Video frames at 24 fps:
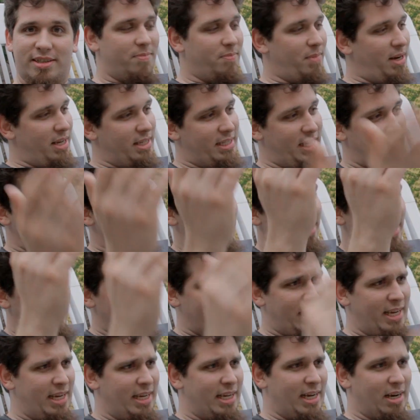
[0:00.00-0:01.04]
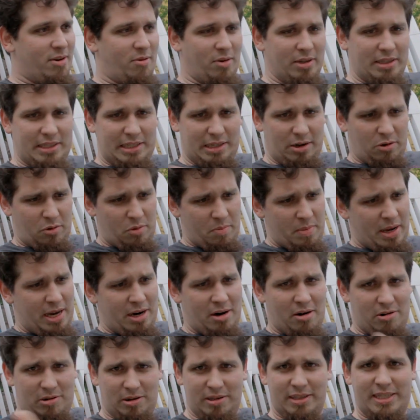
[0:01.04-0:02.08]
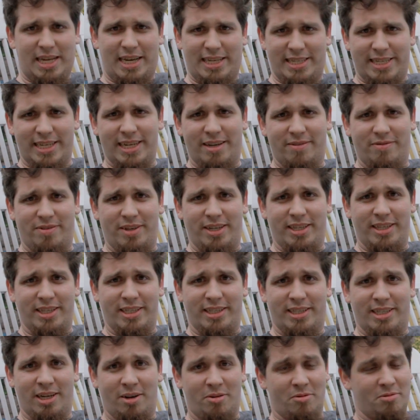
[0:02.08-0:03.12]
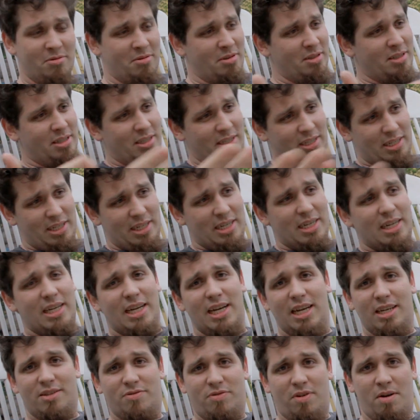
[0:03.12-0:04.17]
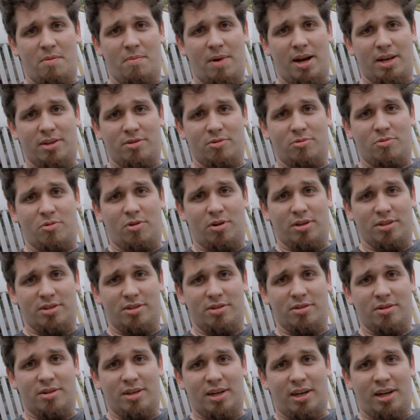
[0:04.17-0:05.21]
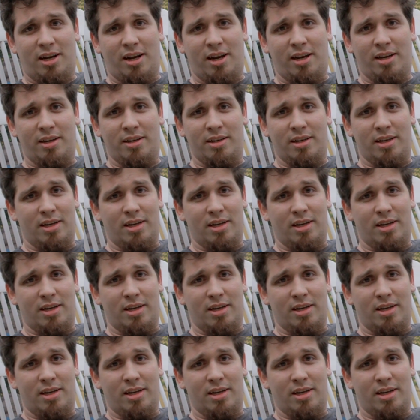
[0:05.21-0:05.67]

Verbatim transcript: Mas é isso aí, aconteceu comigo, acontece na vida, então esse foi mais um Contos do Klein.